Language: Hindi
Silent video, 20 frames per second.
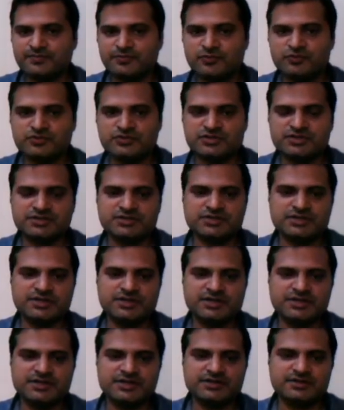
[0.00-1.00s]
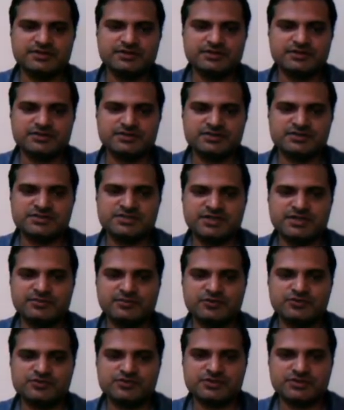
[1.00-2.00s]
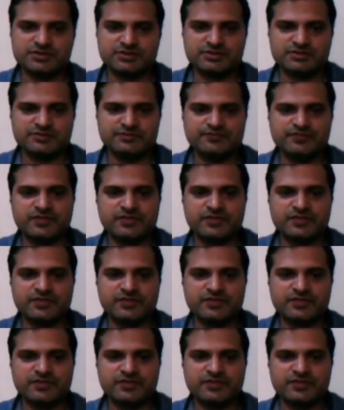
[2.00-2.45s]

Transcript: पूछा जाए तो सेम क्वेश्चन